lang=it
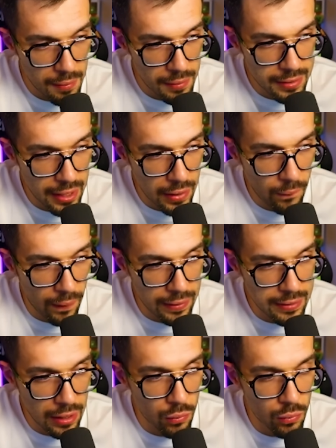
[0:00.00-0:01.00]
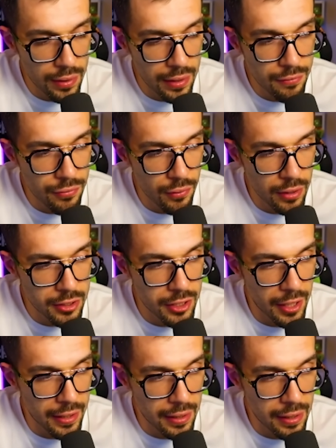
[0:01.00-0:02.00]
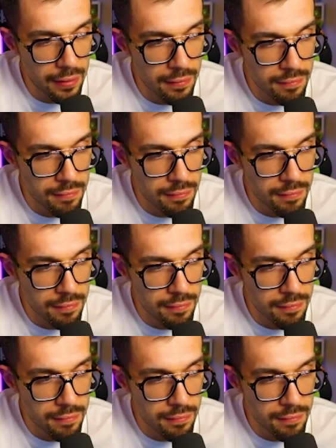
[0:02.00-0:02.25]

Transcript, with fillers: lo metterei qua tra un Griff e una Jackie